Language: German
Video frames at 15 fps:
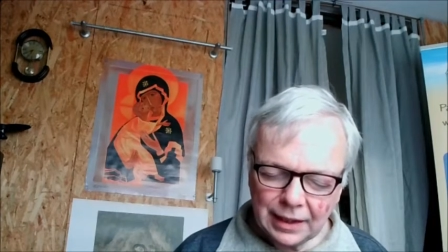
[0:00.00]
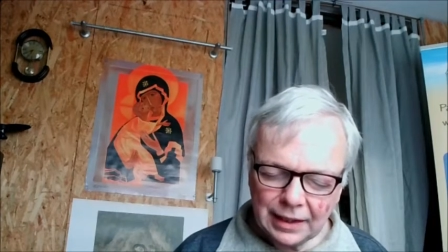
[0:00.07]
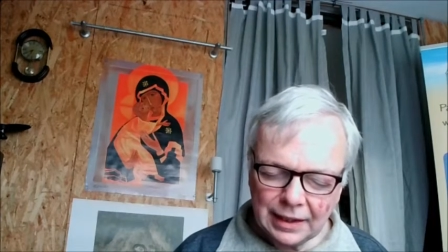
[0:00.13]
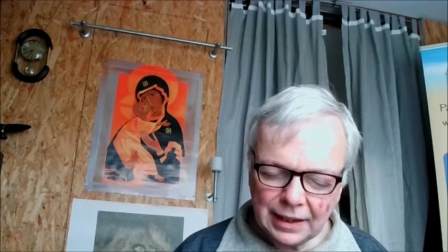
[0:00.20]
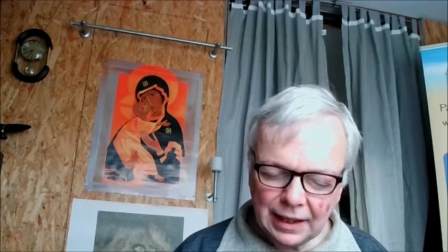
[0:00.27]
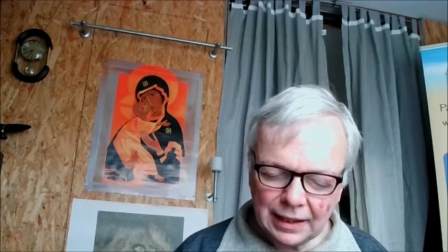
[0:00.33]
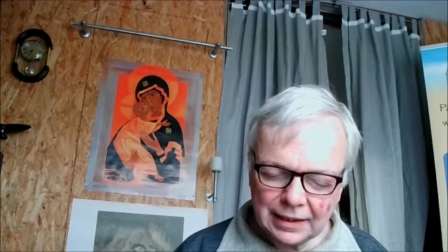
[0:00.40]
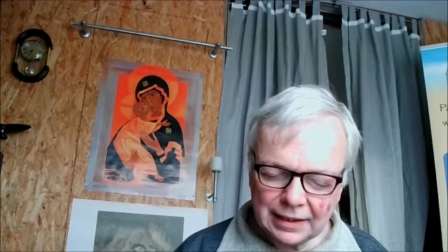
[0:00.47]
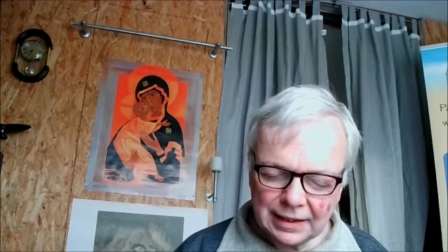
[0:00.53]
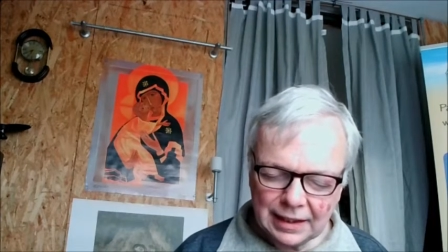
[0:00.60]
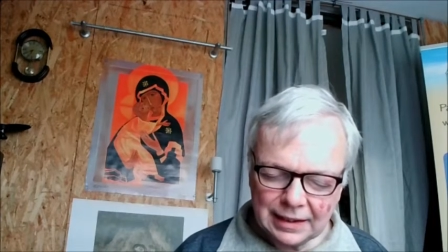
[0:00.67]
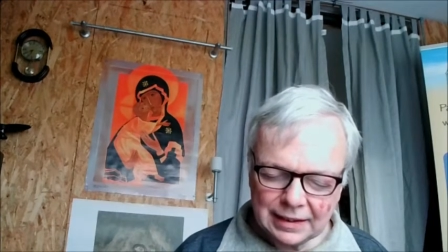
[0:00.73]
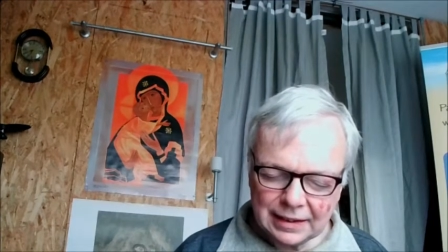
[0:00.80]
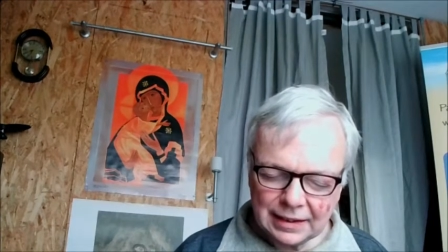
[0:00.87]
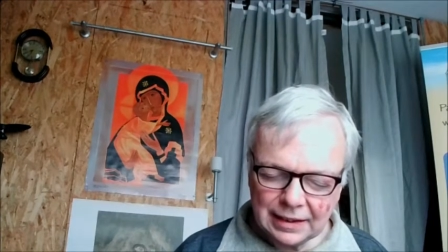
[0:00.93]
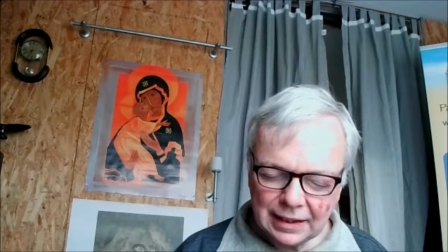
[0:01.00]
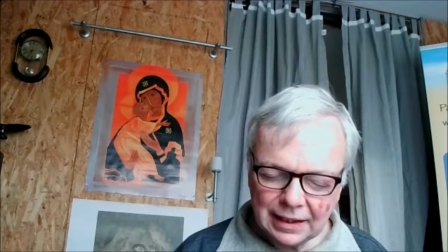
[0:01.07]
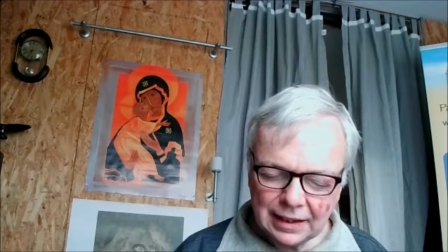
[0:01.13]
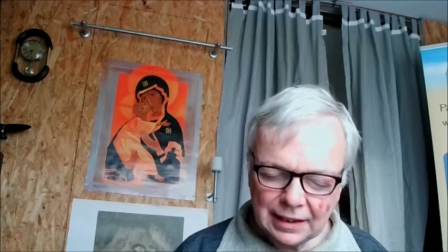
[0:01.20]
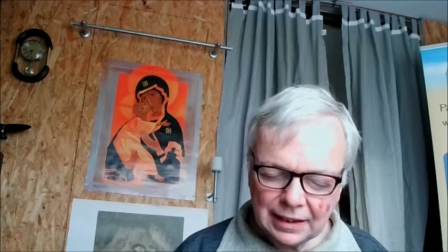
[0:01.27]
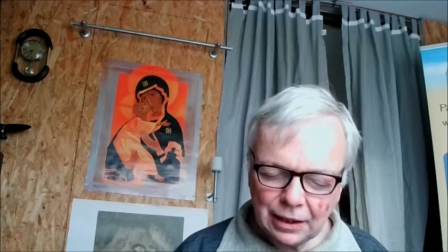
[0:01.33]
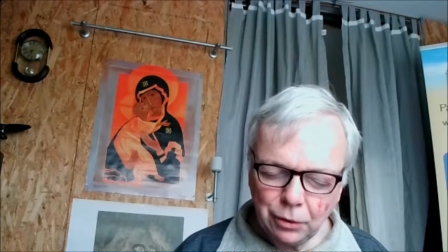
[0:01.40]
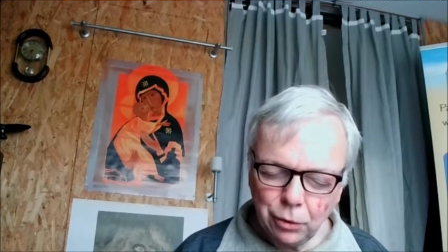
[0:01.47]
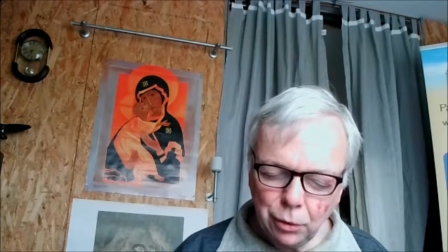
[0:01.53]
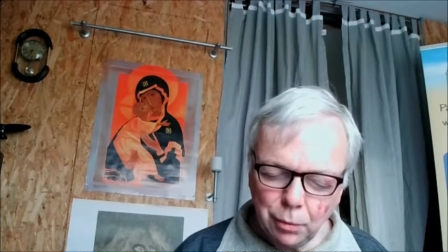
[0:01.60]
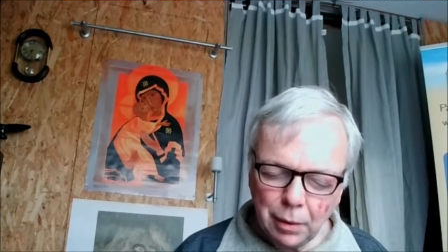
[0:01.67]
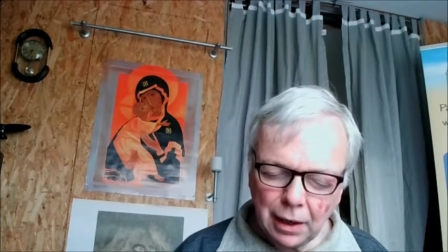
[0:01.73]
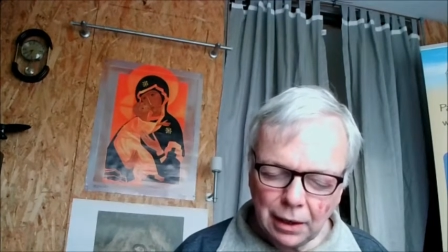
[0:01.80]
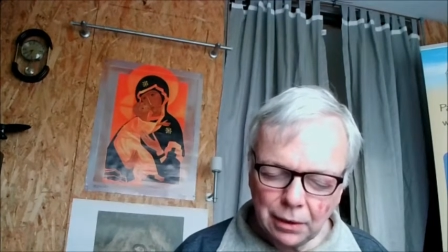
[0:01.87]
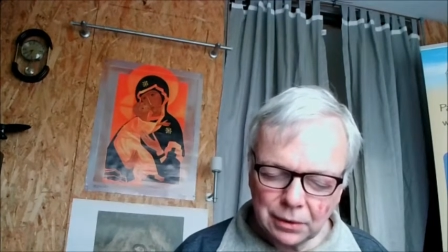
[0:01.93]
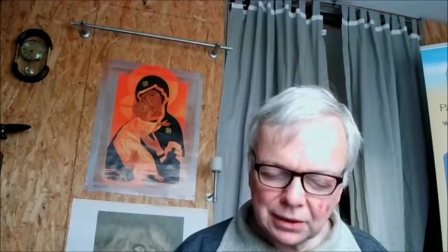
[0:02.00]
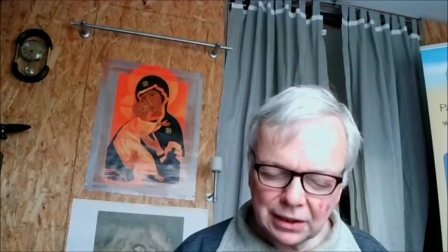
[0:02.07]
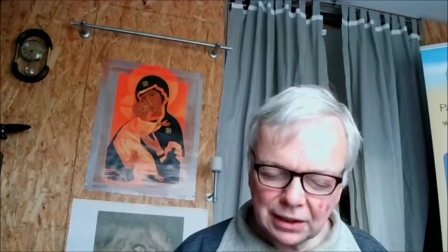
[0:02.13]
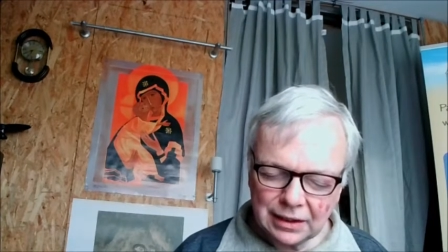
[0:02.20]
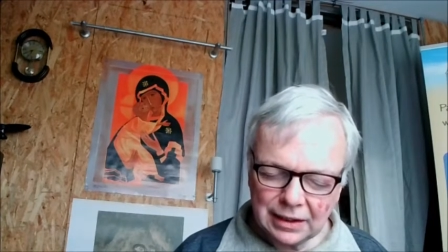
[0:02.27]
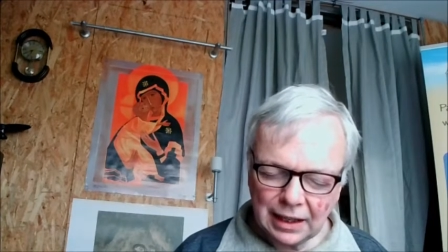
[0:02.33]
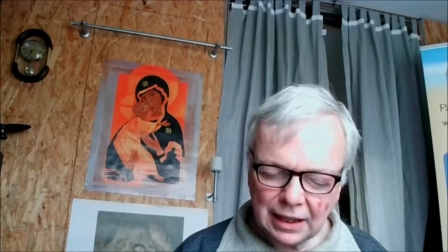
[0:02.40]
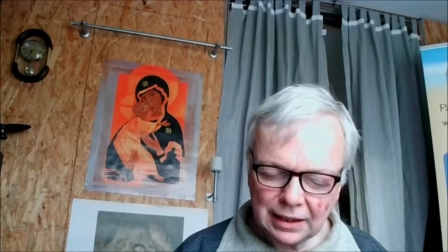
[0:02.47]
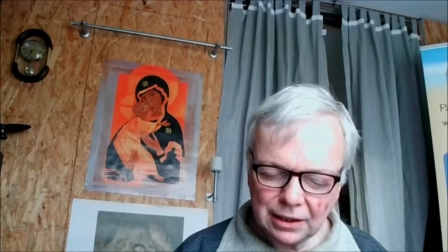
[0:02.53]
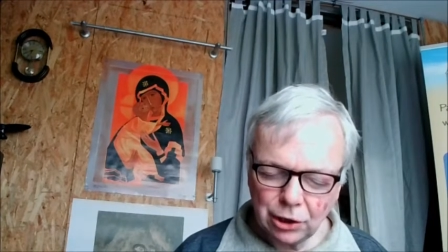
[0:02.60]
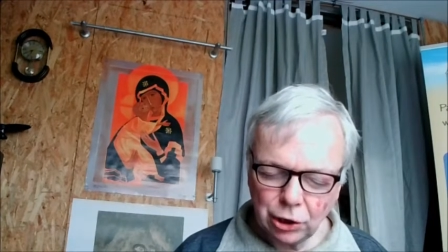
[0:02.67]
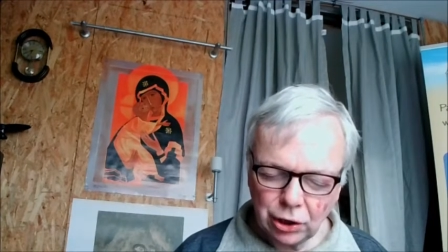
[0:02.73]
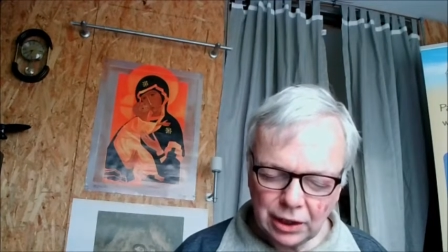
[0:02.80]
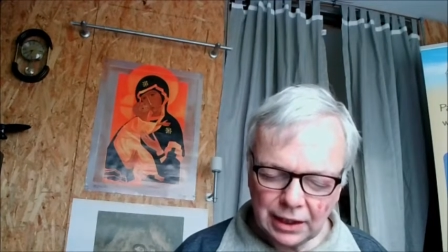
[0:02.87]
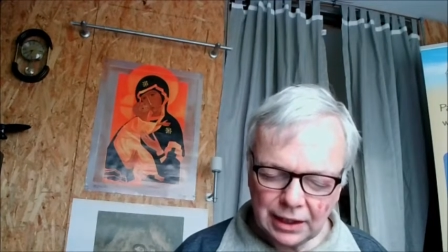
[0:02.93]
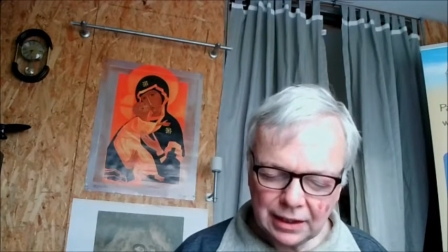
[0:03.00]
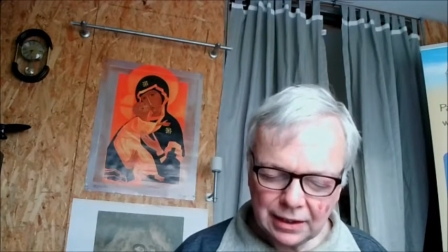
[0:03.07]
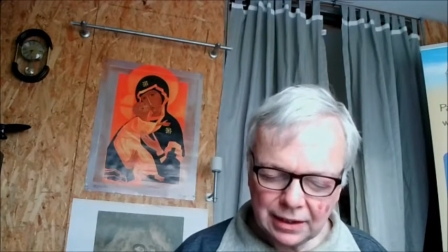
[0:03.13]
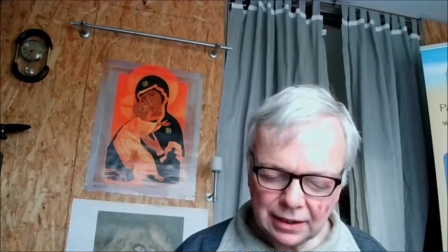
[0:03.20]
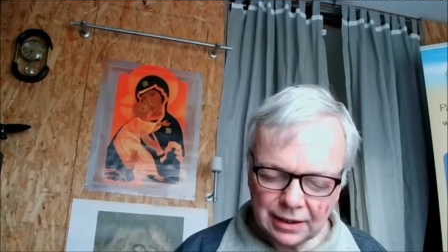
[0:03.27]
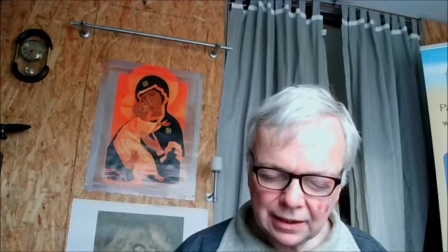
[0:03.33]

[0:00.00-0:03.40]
in die Hand dessen, der über all unseren Taten steht.